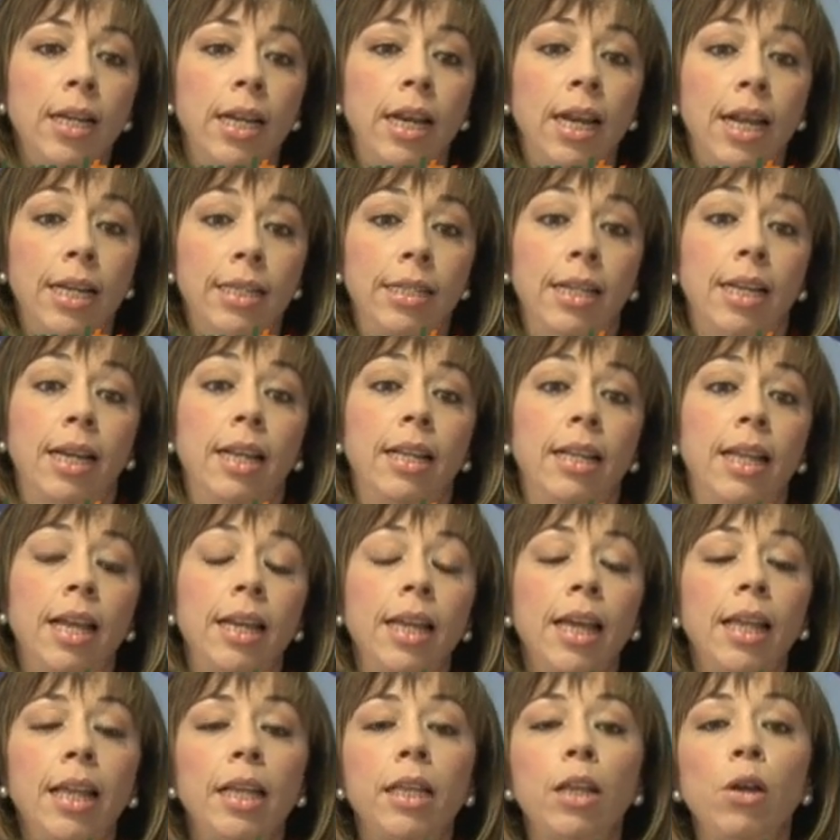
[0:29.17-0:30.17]
la
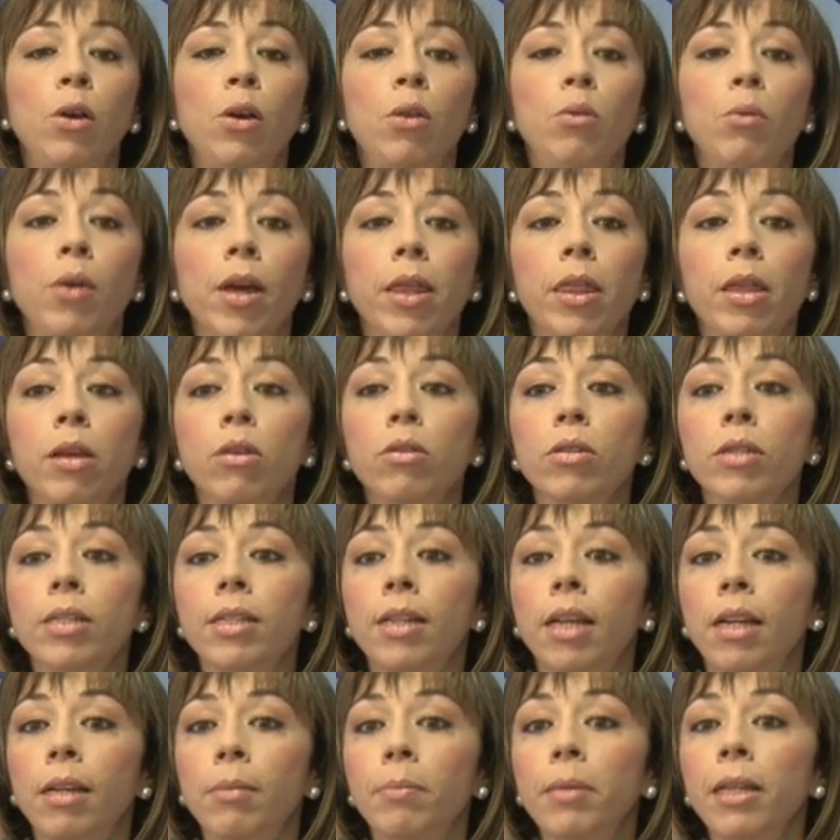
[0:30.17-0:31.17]
Secretaría de Estado de Educación
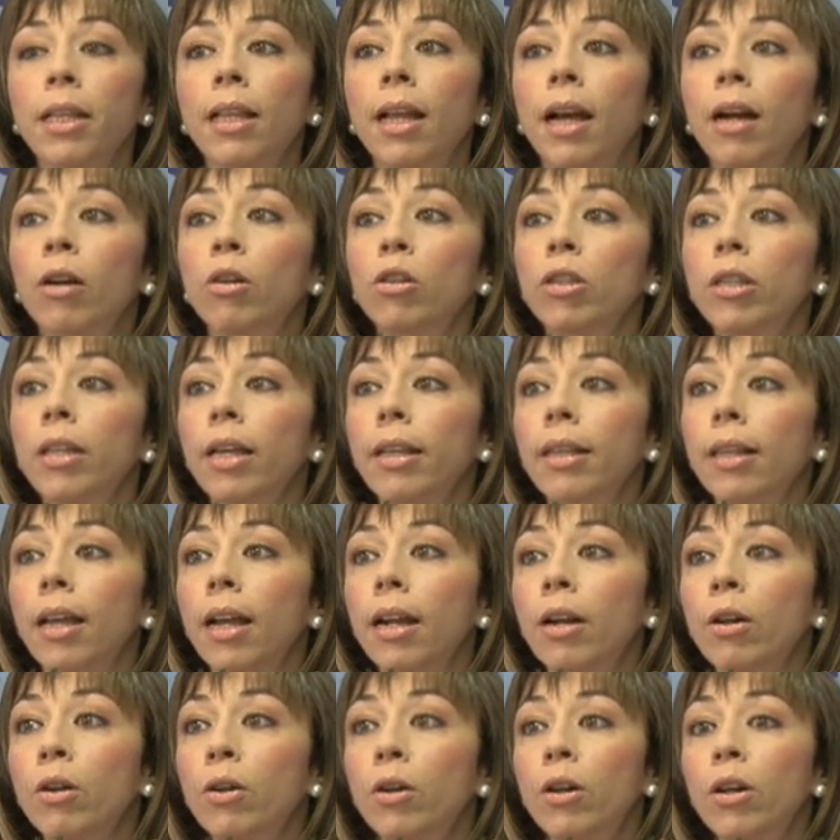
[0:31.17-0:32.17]
se limita a
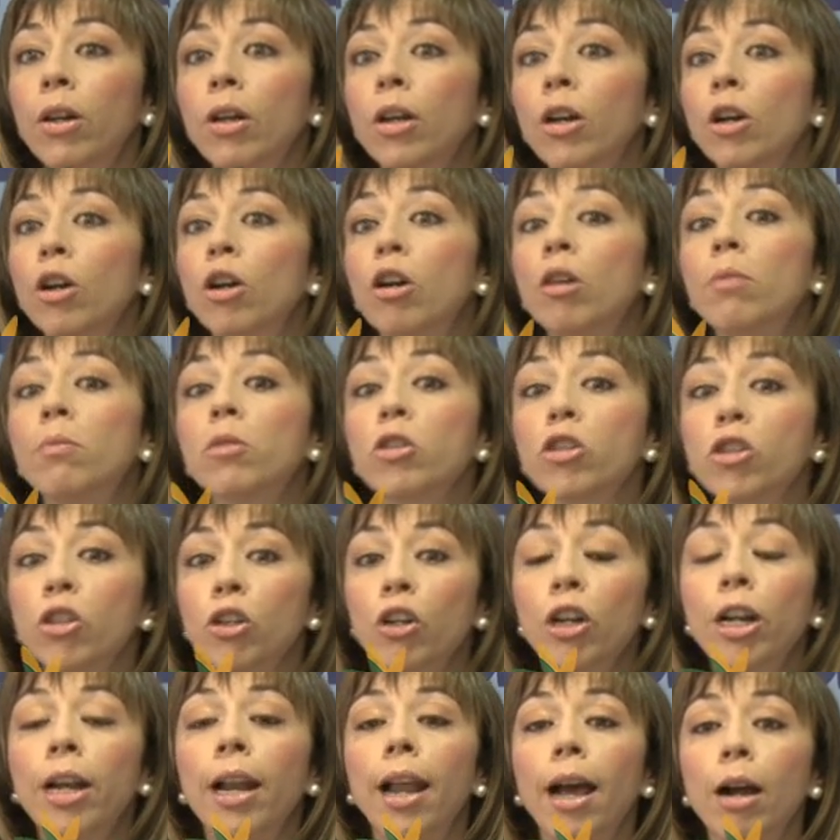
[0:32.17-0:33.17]
contestarnos cómo
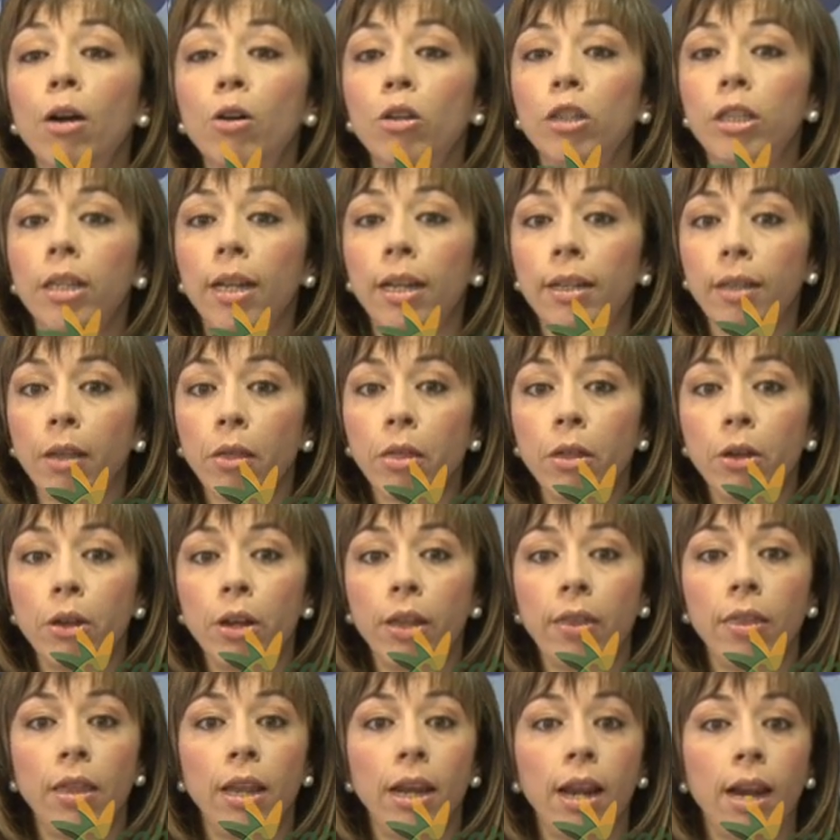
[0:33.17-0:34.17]
son las
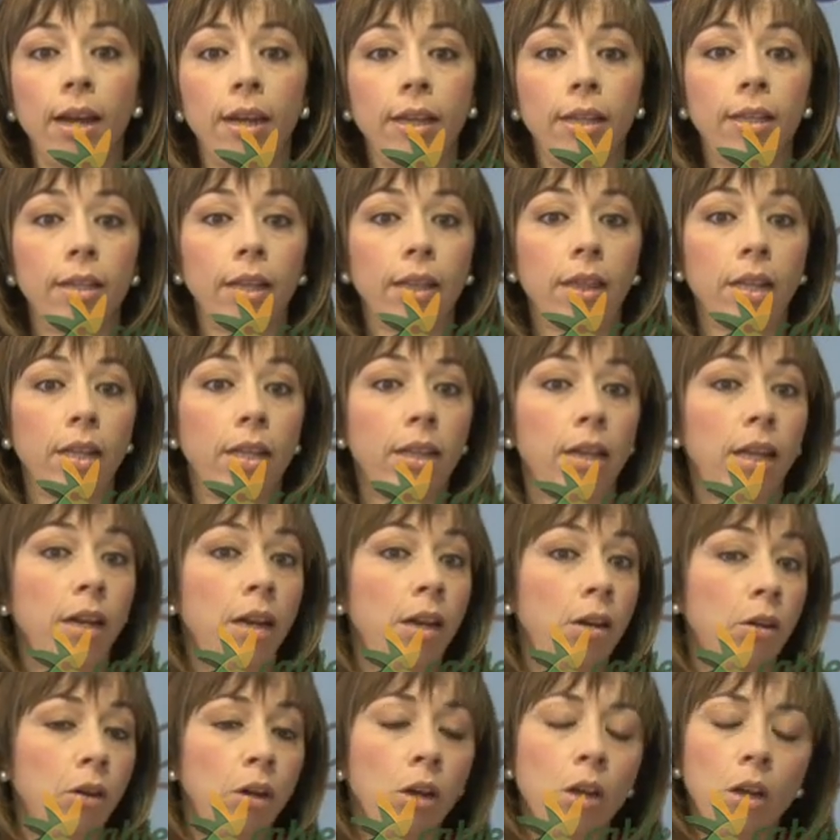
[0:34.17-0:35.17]
contrataciones de las listas de
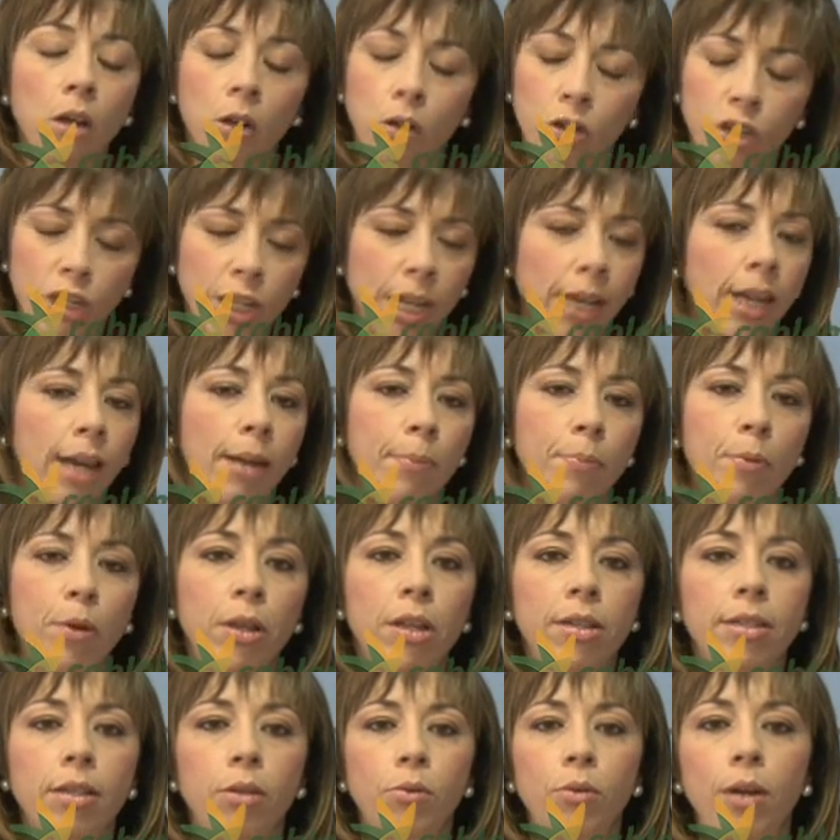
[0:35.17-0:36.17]
interinos, cosa que le
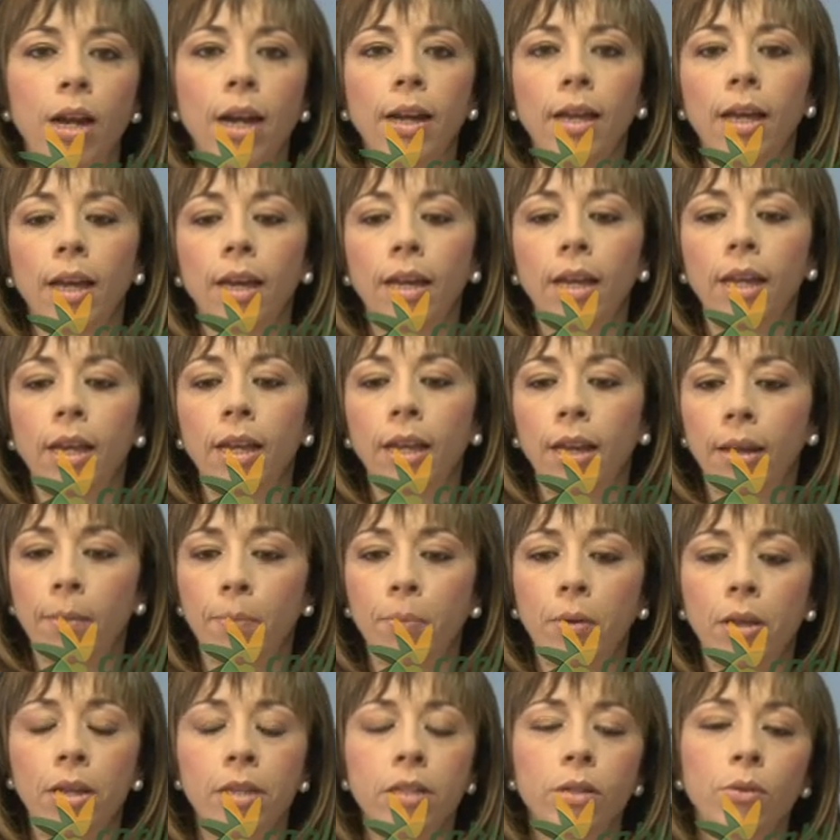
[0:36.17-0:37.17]
puedo asegurar que aquí
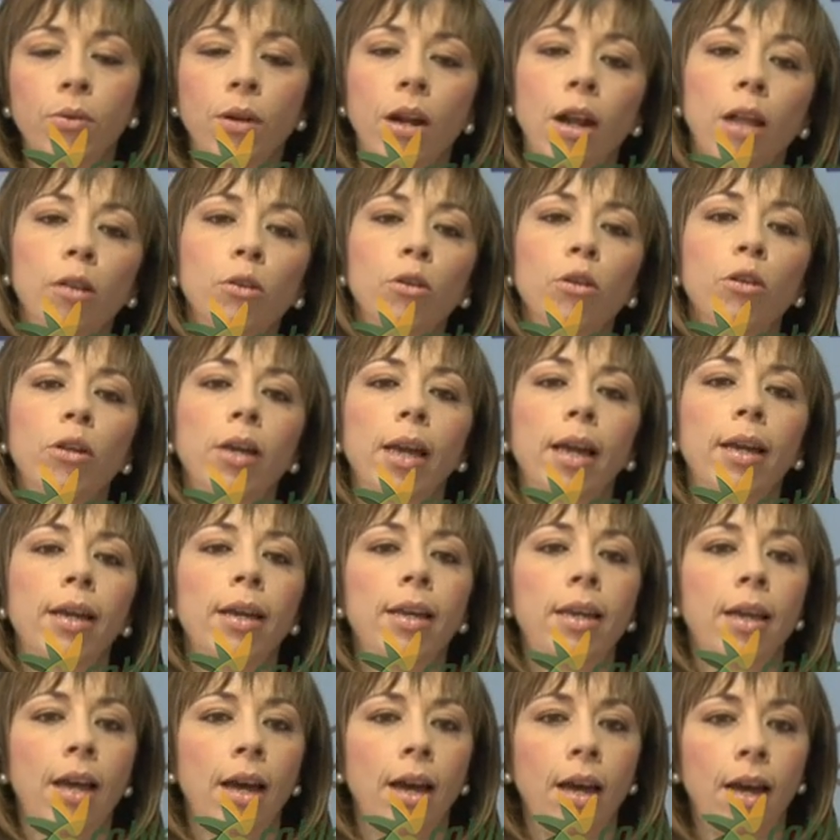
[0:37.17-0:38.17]
les puedo asegurar a todos que
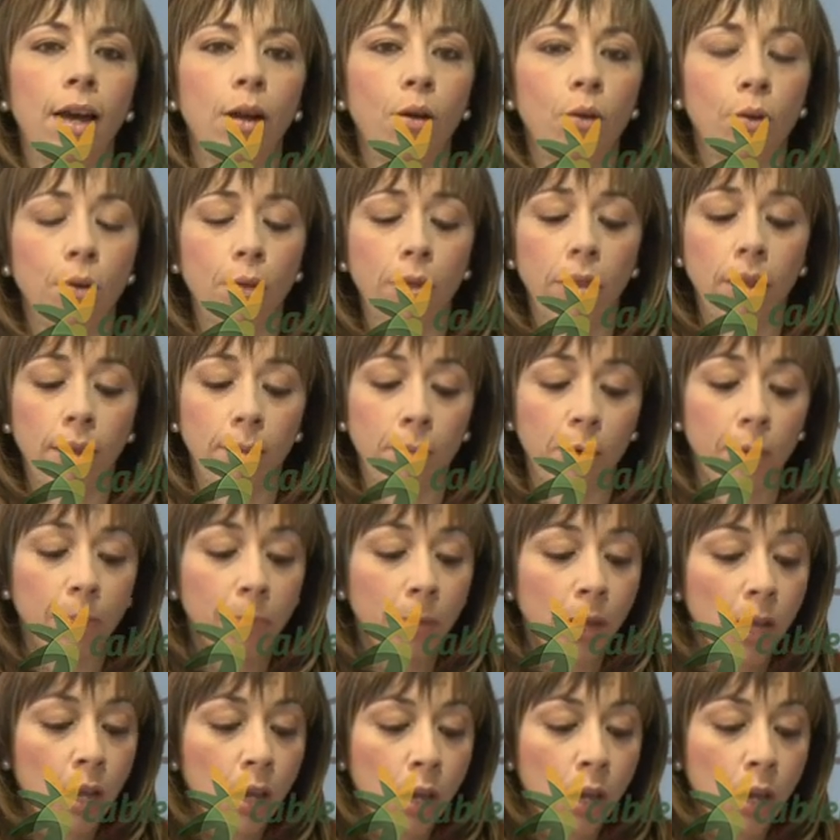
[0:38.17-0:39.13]
aquí ya conocemos.